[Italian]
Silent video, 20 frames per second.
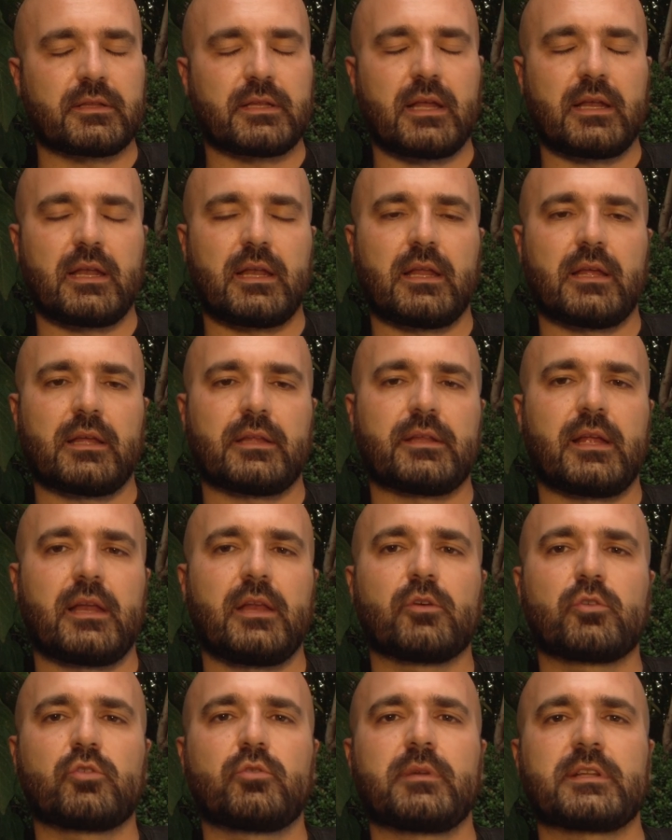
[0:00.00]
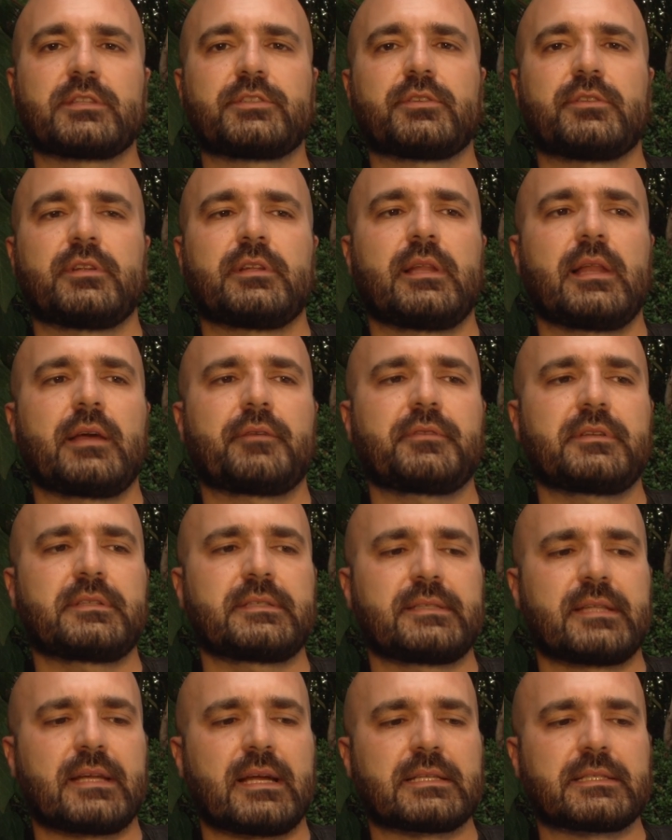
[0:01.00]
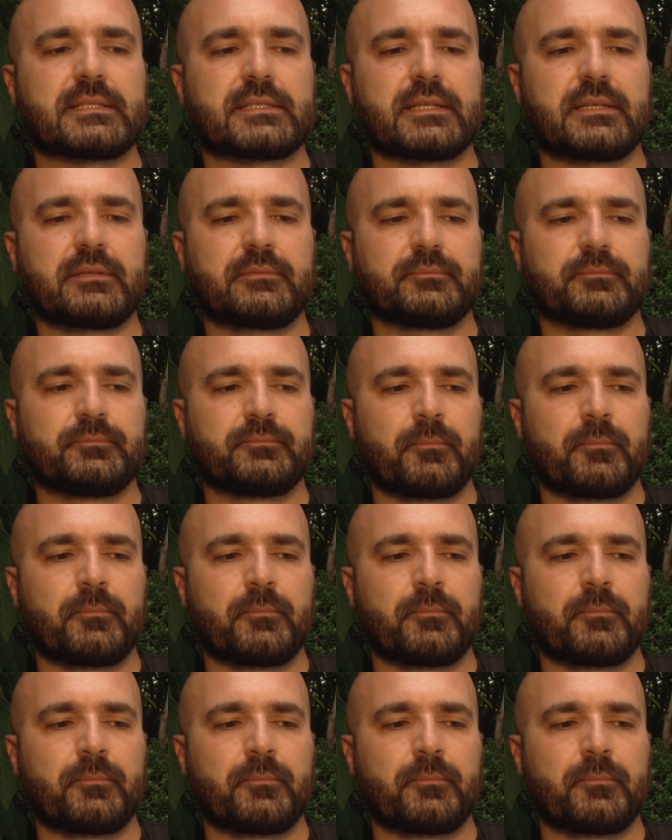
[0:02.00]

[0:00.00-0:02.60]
dal, dalle occupazioni della Fenstrasse,